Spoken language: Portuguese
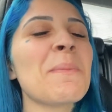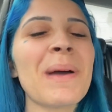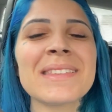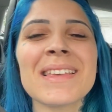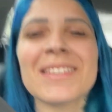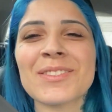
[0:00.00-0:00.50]

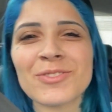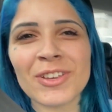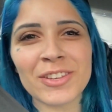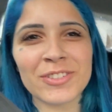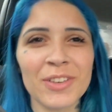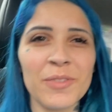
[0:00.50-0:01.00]
Mas é isso,
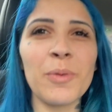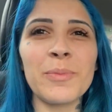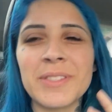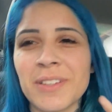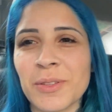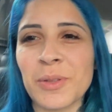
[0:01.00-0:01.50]
gente. Eu vou
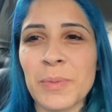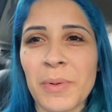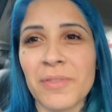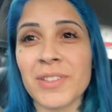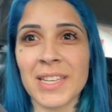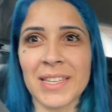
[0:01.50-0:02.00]
mostrando tudo
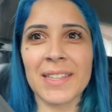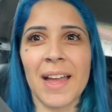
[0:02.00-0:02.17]
pra vocês,